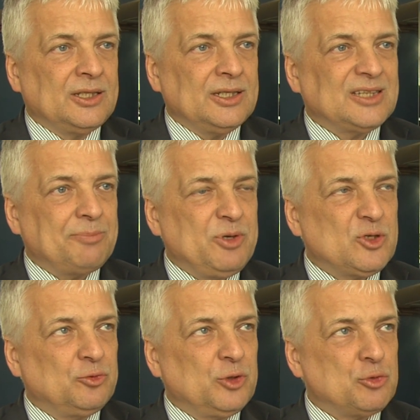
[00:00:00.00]
tych
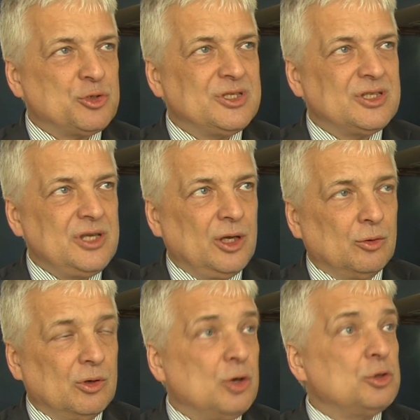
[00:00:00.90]
zapisów, które już
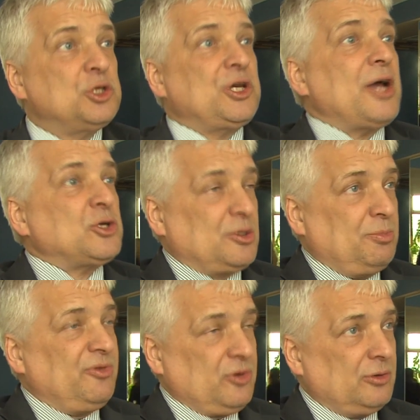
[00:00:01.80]
istnieją,
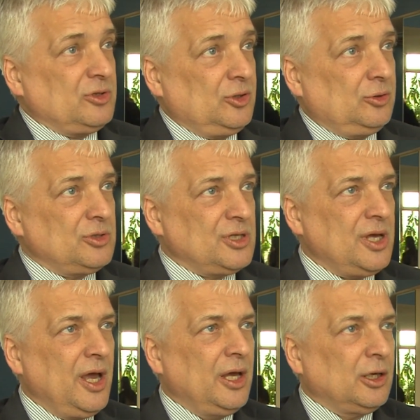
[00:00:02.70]
chociażby w
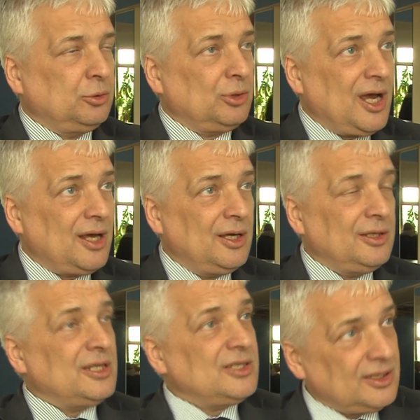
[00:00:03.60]
konstytucji, która
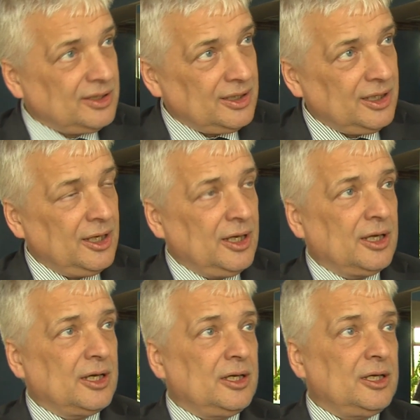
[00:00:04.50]
niestety
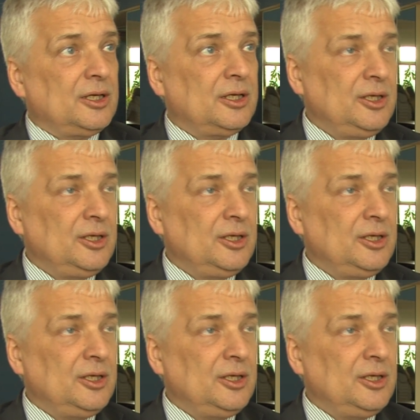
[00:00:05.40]
e,